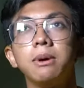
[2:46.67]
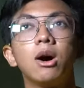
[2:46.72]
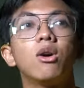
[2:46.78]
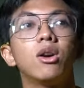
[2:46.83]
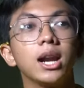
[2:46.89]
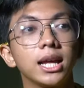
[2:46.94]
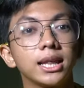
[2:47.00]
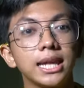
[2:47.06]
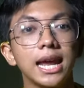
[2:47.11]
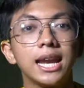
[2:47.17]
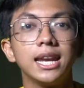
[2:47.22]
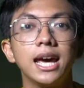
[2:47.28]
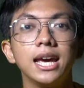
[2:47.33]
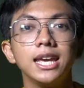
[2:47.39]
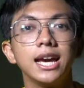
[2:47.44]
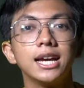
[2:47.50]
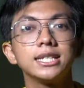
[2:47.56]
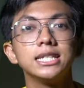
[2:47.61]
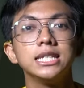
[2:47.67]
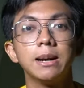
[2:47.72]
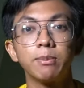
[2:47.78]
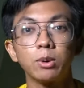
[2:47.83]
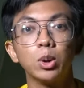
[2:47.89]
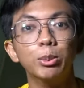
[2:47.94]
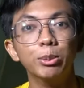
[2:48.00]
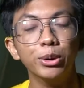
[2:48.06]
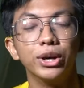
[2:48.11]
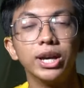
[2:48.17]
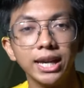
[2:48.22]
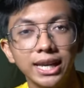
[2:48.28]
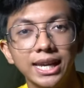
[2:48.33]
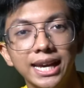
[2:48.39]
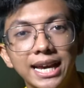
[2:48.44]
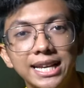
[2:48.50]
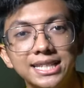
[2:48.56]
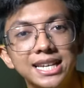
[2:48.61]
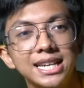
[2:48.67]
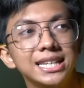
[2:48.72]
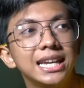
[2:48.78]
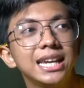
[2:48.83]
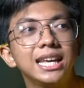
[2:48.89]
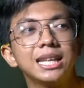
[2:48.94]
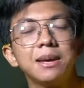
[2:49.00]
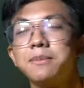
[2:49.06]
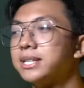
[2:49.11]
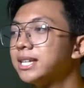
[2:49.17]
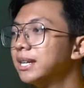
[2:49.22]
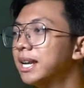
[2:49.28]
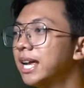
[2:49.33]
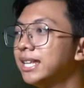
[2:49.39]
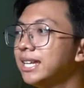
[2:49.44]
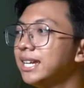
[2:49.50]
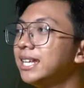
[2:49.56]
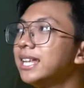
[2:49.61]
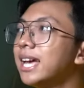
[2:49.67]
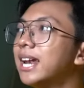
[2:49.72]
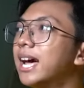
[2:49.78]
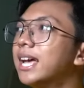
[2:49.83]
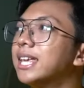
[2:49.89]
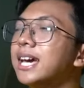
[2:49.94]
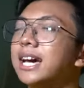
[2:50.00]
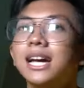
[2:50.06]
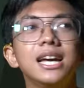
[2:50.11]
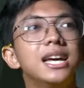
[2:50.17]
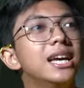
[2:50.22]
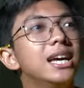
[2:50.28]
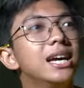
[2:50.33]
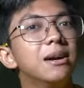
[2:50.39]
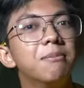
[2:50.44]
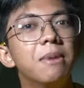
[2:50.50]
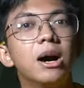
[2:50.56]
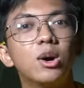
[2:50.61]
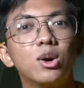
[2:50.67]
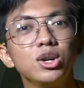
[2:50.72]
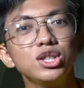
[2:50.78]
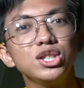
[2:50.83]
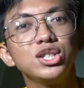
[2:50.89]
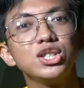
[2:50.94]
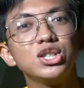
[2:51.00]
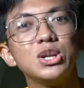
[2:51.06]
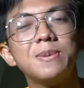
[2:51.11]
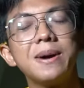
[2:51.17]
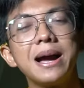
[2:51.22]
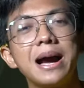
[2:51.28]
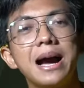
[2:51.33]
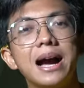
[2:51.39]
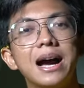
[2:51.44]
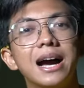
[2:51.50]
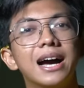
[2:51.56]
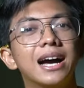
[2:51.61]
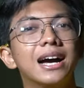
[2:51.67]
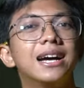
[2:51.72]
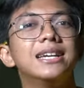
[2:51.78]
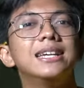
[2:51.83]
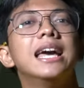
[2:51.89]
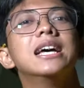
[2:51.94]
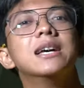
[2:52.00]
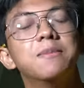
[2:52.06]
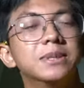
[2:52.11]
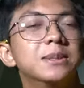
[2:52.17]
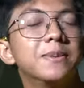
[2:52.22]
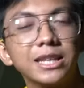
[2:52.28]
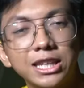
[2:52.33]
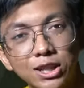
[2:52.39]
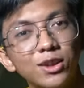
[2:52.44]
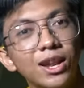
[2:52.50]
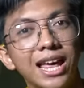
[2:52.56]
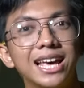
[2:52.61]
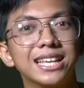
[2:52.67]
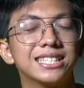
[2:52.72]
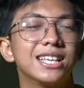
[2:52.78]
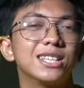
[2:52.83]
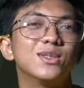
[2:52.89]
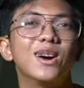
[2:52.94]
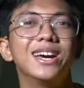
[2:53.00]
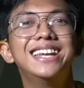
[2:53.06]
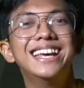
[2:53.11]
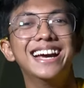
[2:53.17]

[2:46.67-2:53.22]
terbangunlah tenda yang siap rubuh ini guys ya. Jadi kita bisa lihat ini tendanya bagus, cuma ya seperti itulah sesuai